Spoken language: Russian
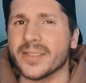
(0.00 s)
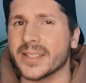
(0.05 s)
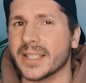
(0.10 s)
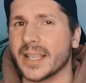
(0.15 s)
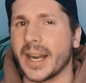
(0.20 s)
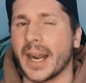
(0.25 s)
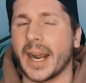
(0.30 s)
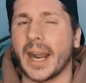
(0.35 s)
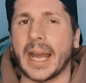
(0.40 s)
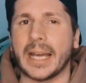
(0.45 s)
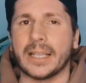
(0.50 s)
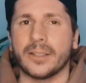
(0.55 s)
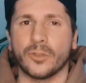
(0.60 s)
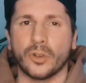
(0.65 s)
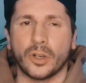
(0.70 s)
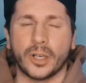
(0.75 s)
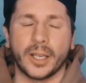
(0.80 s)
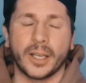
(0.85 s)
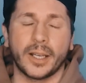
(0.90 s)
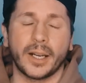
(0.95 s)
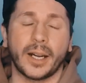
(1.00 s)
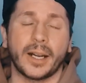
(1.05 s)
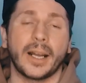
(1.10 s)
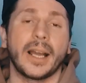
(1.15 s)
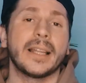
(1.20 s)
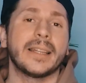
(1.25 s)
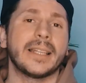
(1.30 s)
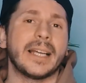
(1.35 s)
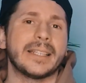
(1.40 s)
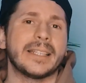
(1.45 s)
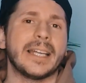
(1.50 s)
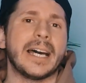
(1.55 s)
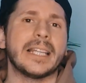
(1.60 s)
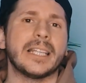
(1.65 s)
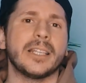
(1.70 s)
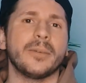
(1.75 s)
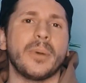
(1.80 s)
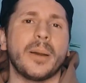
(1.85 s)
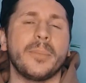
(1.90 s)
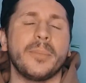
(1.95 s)
42 играх. На
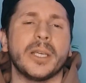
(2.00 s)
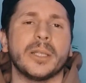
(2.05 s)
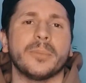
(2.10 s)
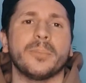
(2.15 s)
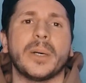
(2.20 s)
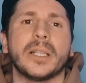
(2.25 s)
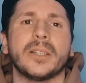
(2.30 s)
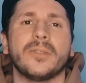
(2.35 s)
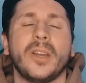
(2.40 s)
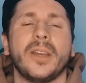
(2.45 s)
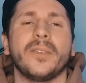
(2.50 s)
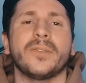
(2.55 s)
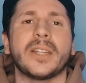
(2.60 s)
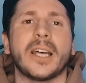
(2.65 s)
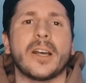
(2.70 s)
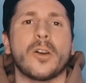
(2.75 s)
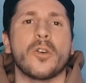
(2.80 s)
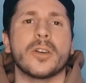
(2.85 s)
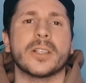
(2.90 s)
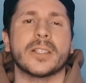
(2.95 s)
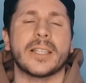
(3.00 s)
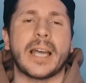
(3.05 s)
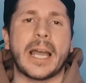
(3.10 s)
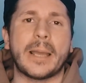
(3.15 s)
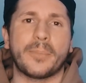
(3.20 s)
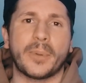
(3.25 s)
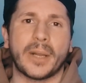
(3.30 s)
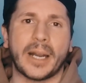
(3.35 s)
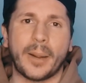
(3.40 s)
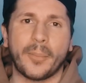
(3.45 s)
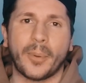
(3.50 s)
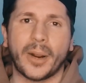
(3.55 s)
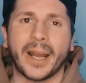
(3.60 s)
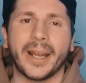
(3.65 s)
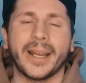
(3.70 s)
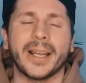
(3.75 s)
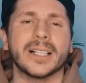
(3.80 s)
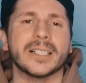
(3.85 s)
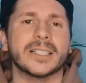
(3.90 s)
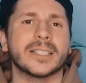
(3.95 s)
данный момент Матвей второй снайпер
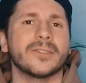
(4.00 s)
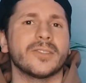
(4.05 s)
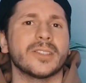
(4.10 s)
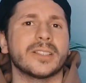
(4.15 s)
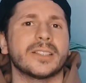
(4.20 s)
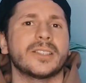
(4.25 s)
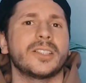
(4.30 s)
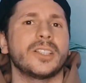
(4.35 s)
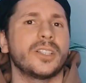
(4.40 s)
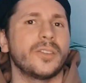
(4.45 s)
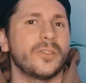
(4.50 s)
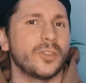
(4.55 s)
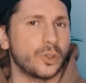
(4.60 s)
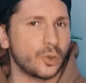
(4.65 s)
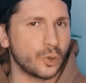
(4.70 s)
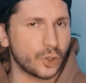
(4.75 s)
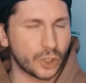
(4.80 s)
МХЛ с 29